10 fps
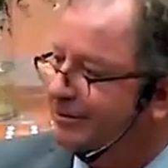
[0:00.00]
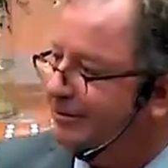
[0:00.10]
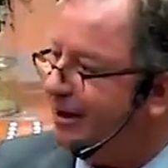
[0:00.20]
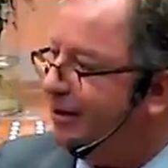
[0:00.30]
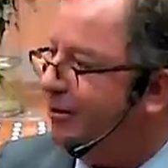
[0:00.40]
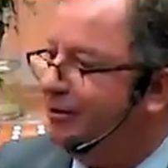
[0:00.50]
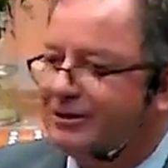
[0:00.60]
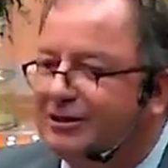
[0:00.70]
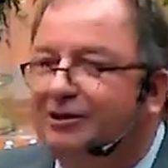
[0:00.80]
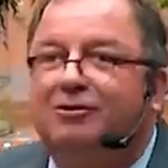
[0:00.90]
é,
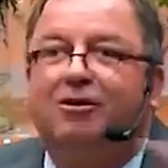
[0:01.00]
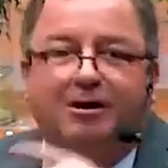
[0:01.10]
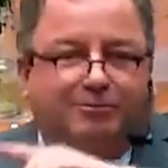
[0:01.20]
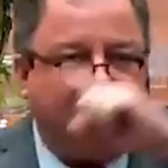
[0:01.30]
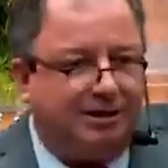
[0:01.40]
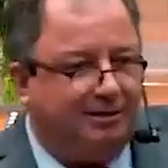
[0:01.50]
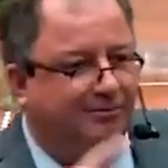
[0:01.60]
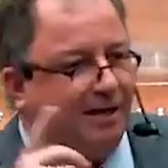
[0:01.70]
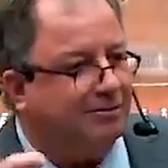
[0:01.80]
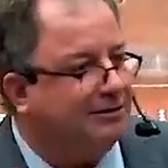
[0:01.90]
roda de corre para um canto
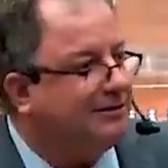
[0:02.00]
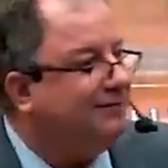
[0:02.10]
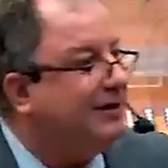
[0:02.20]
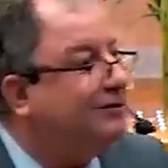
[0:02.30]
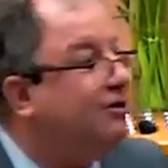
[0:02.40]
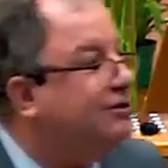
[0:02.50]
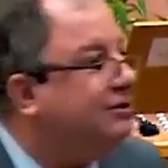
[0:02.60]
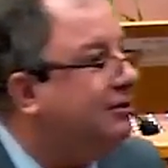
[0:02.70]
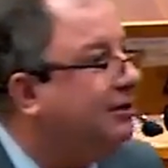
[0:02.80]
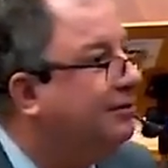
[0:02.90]
para outro, você fica
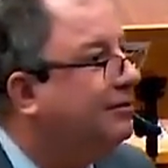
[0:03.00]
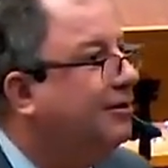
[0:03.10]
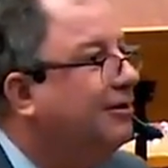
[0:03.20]
doidinho com aquilo.